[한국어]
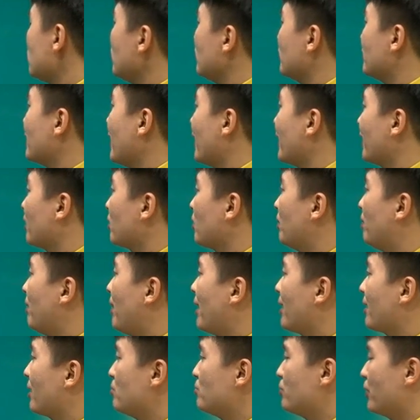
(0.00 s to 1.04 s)
수 있다라는 거
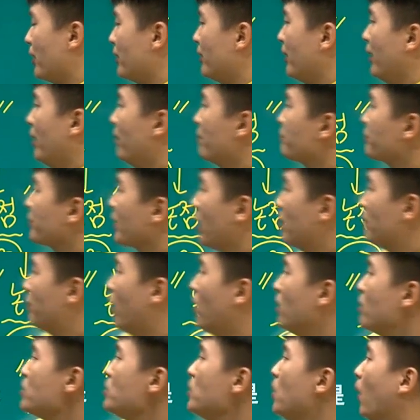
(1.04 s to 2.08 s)
파악하셔야 되겠네요.
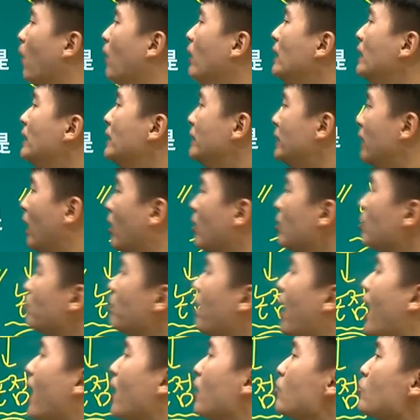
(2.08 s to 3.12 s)
朋요
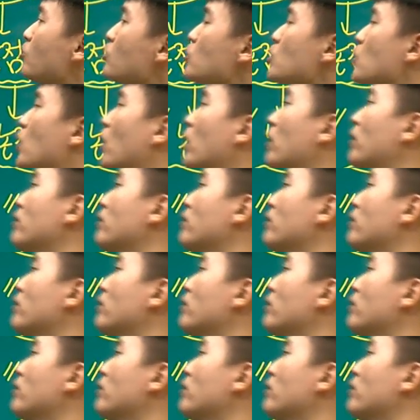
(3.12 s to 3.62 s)
능방조